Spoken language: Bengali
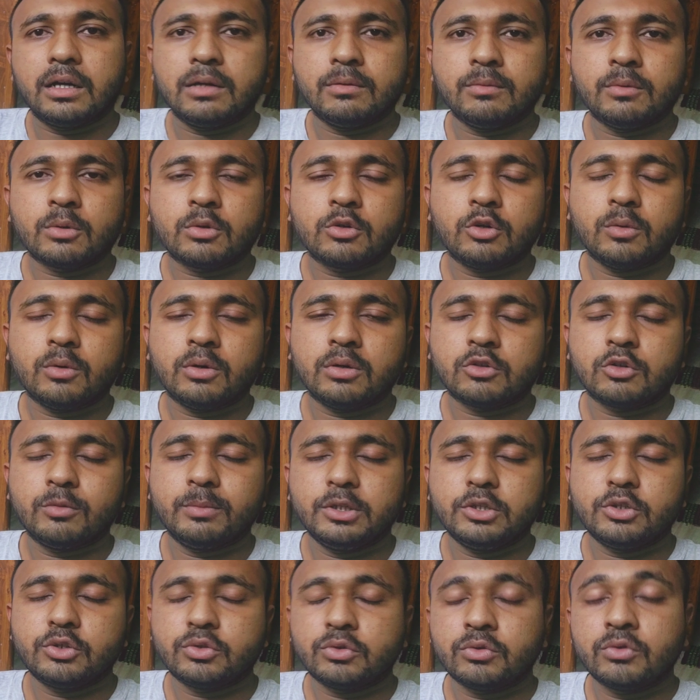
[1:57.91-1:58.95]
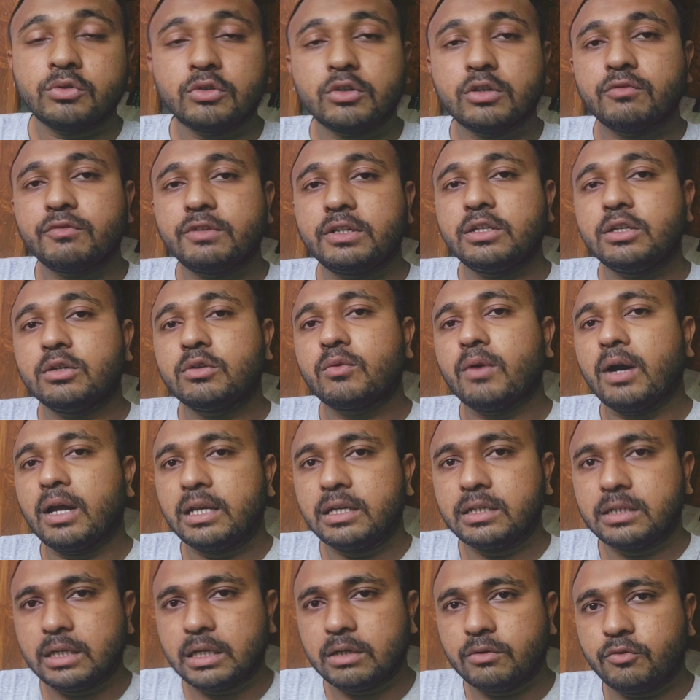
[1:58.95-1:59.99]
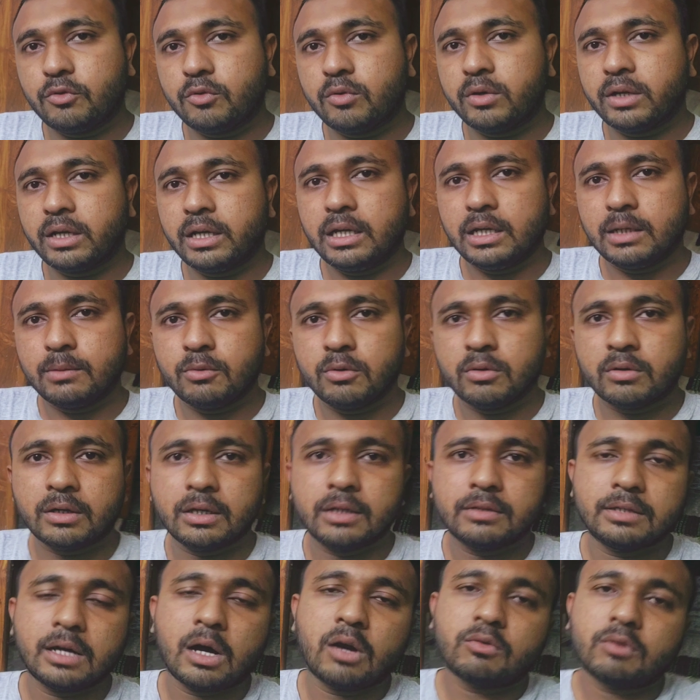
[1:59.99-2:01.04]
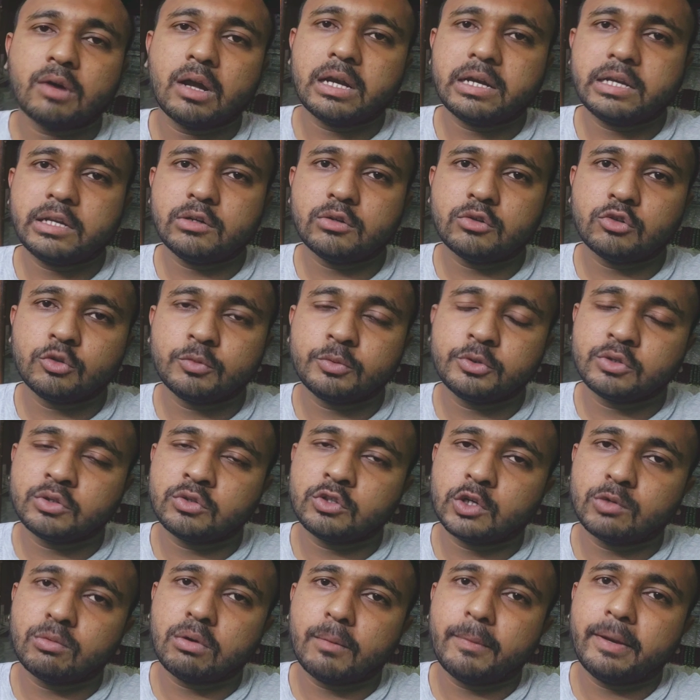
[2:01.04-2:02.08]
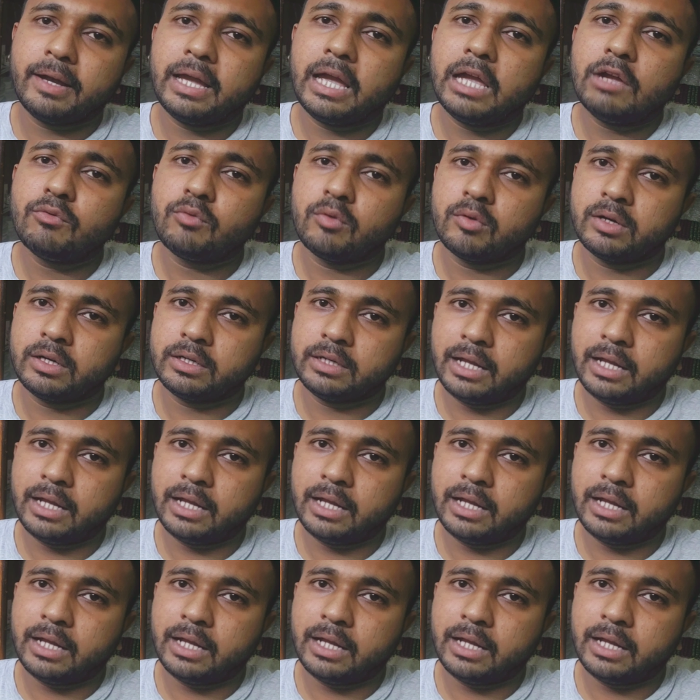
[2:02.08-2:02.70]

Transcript: এবং খুবই সুন্দর ভিডিও কোয়ালিটি এই ফোনে এবং সাউন্ড কোয়ালিটিও খুব সুন্দরভাবে এই ফোনে